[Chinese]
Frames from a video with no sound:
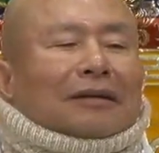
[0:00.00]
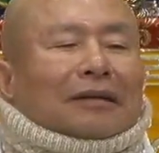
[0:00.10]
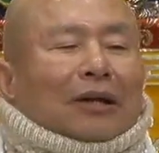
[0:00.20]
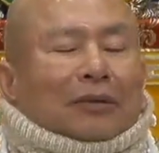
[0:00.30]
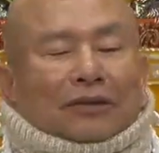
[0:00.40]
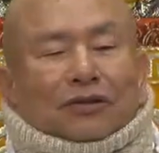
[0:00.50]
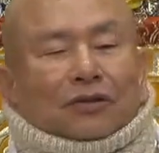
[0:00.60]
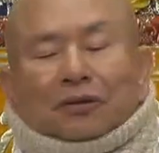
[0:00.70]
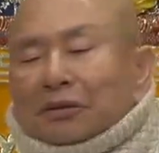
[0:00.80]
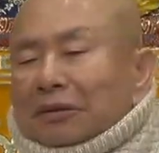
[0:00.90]
他们
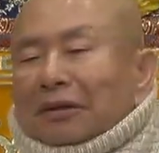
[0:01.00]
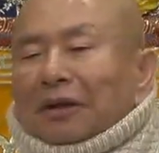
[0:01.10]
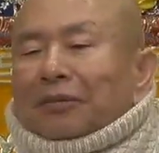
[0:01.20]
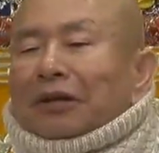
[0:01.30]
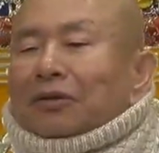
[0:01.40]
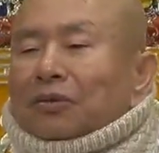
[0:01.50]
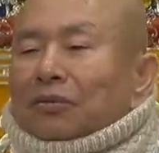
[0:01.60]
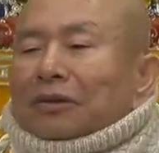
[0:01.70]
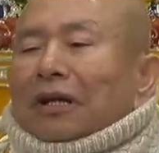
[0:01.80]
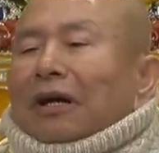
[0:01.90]
去那边度
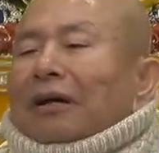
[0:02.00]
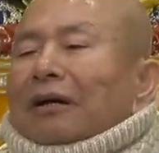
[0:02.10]
假，